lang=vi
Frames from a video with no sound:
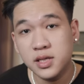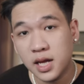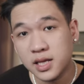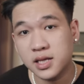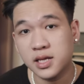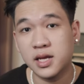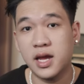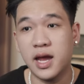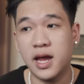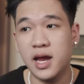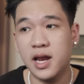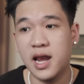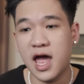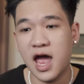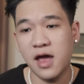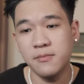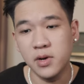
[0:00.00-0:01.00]
thiết kế
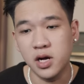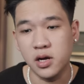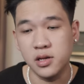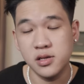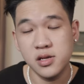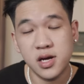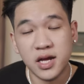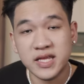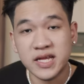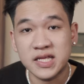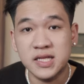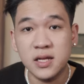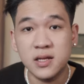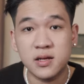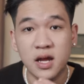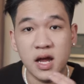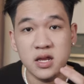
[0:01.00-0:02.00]
lại bởi những cái nhà
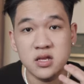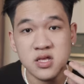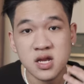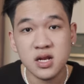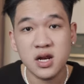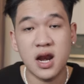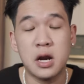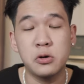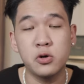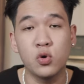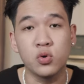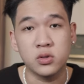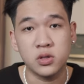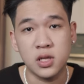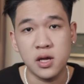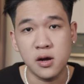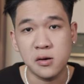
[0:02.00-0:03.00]
thiết kế rất là nổi
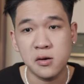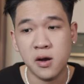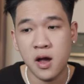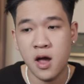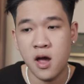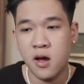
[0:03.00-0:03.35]
tiếng